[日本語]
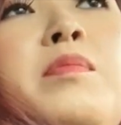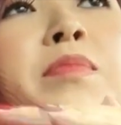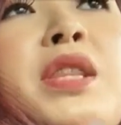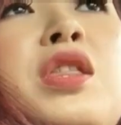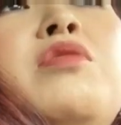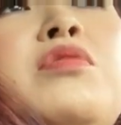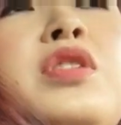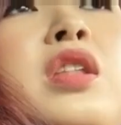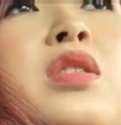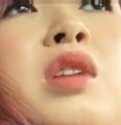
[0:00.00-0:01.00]
ぺったんこ
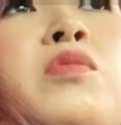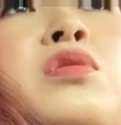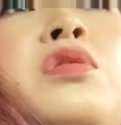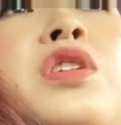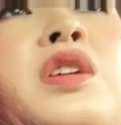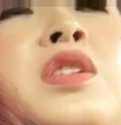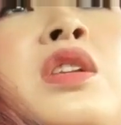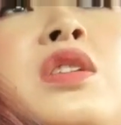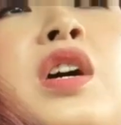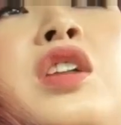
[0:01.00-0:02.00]
になってもう空気が
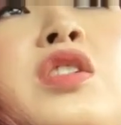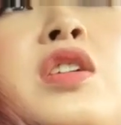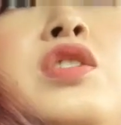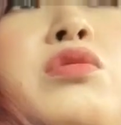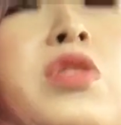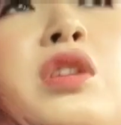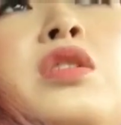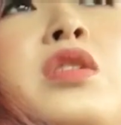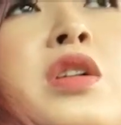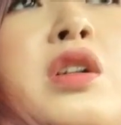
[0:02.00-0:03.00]
全然入ってない状態だっ
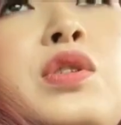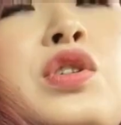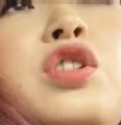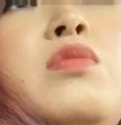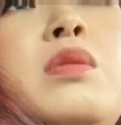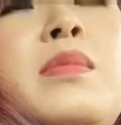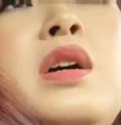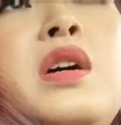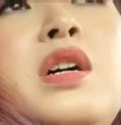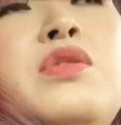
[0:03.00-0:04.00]
たからそのま
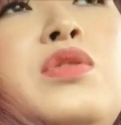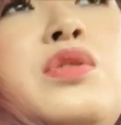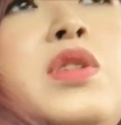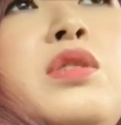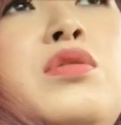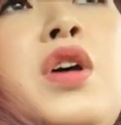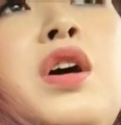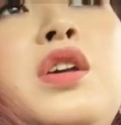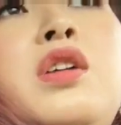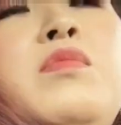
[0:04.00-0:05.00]
まあのそうあの
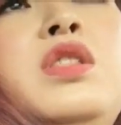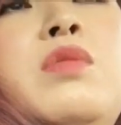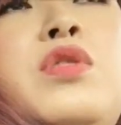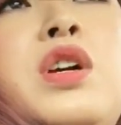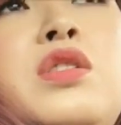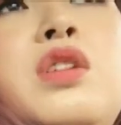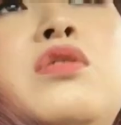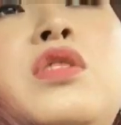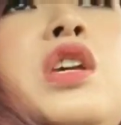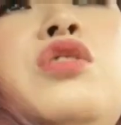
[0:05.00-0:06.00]
タイヤを見てもらったん
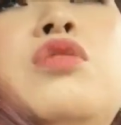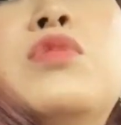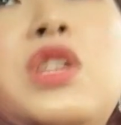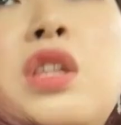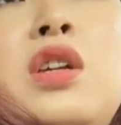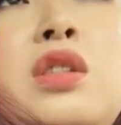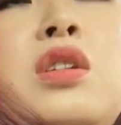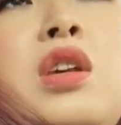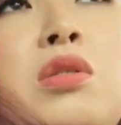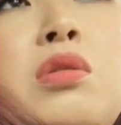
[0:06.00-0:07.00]
だよね昨日も来てたん
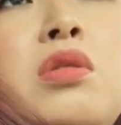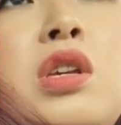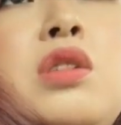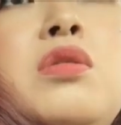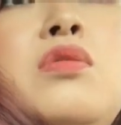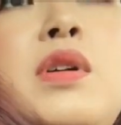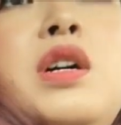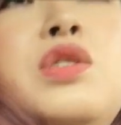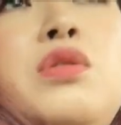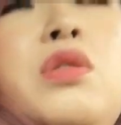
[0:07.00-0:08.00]
だけど昨日
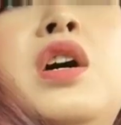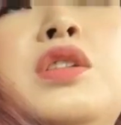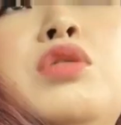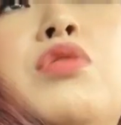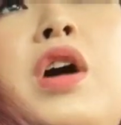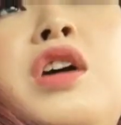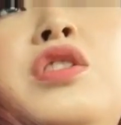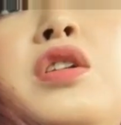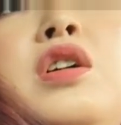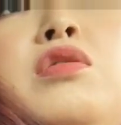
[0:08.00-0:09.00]
はそうあの穴とか開い
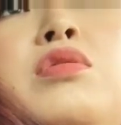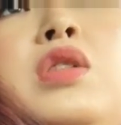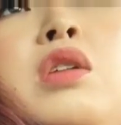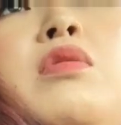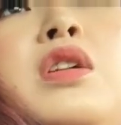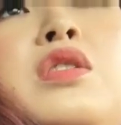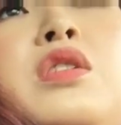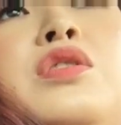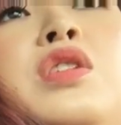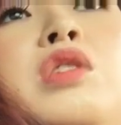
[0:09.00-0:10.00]
てないよって言われ
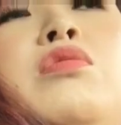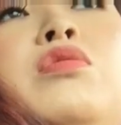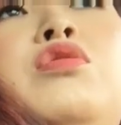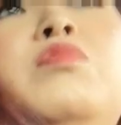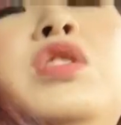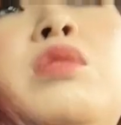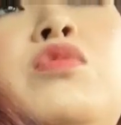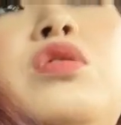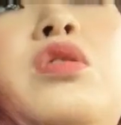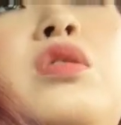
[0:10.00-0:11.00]
たんだけどどう見て
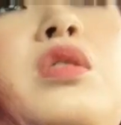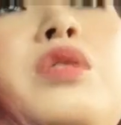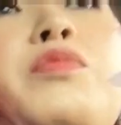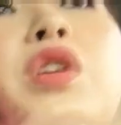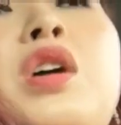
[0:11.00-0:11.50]
ももう